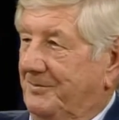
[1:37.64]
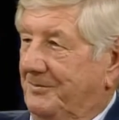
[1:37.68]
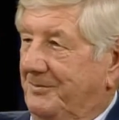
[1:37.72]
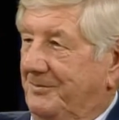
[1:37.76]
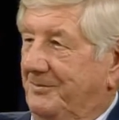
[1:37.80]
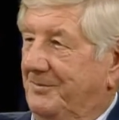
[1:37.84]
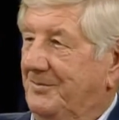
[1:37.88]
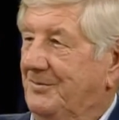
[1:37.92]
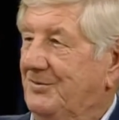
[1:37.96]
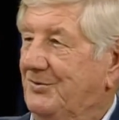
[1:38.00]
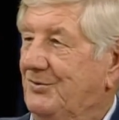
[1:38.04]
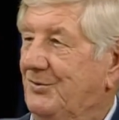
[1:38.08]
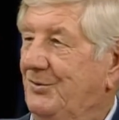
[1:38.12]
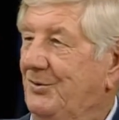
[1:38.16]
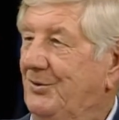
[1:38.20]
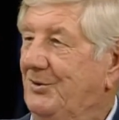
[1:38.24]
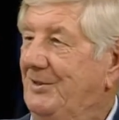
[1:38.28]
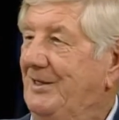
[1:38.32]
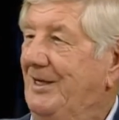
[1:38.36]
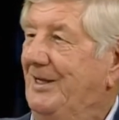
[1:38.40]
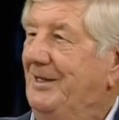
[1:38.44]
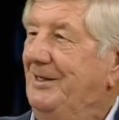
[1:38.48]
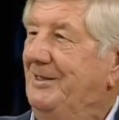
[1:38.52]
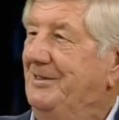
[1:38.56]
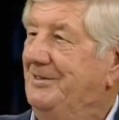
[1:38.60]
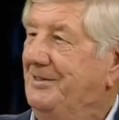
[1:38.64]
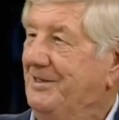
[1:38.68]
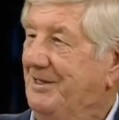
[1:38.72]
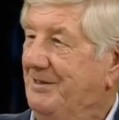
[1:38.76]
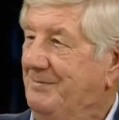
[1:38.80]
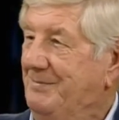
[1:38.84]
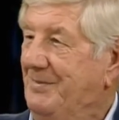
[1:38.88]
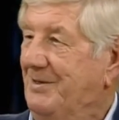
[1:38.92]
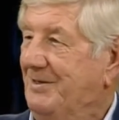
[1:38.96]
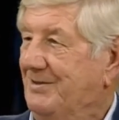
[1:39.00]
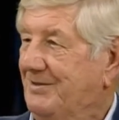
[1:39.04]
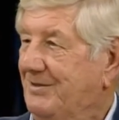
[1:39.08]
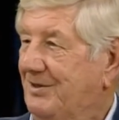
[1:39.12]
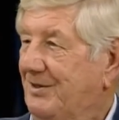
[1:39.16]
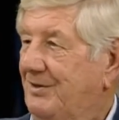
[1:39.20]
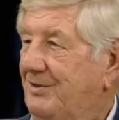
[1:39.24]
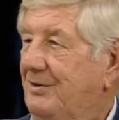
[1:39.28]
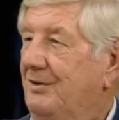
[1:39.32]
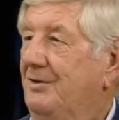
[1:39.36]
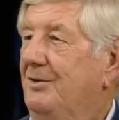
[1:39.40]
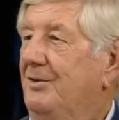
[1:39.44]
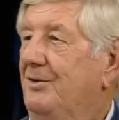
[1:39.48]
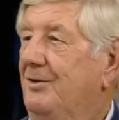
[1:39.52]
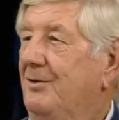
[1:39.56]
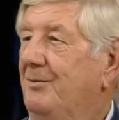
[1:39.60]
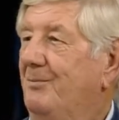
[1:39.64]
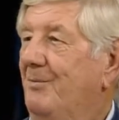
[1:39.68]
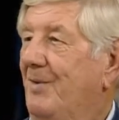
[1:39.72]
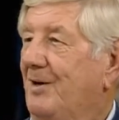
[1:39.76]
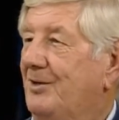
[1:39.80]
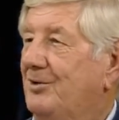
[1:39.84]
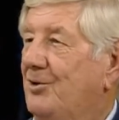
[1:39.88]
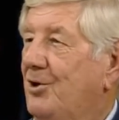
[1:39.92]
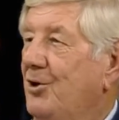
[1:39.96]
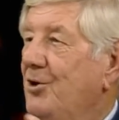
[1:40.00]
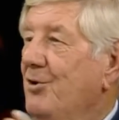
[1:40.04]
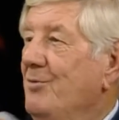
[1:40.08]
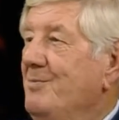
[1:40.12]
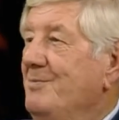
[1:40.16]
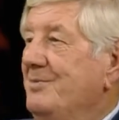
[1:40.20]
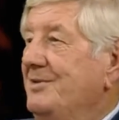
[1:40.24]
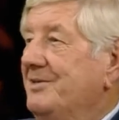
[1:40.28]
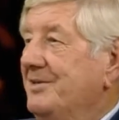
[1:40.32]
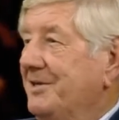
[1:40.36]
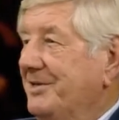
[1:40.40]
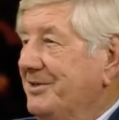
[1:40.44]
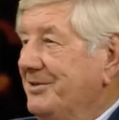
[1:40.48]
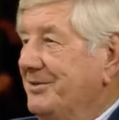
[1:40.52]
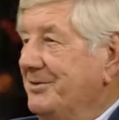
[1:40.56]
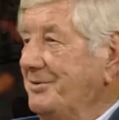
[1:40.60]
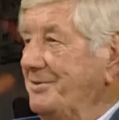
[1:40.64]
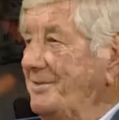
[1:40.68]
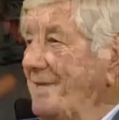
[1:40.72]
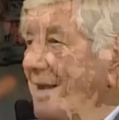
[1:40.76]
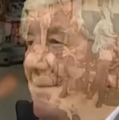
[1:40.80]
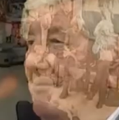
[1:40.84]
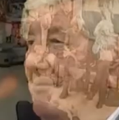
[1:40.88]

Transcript: solidarisiert man sich. Genau. Man klumpt sich zusammen.